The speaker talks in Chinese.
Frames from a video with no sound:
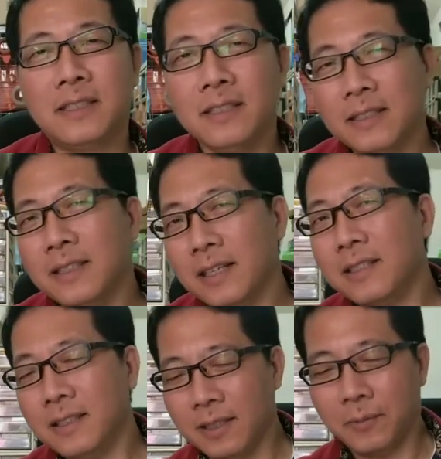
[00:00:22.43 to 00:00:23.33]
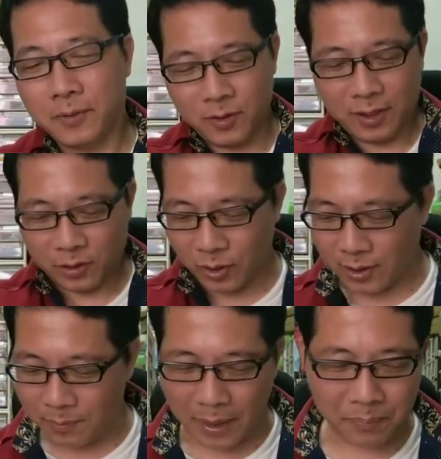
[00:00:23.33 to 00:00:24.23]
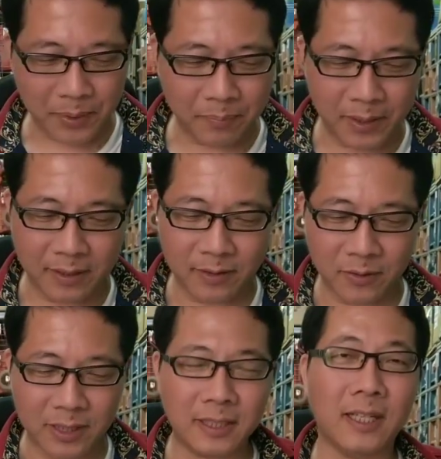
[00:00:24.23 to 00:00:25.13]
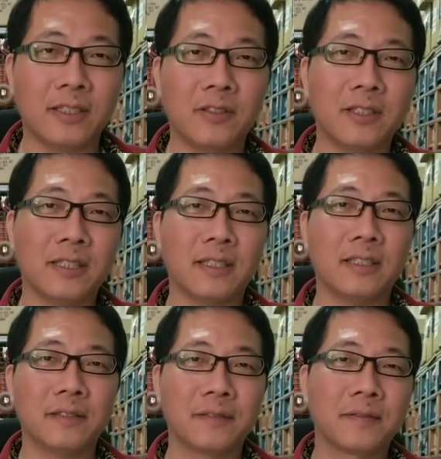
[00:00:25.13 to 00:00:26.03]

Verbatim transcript: 其实应该也也算是蛮必备的东西啊，就是这个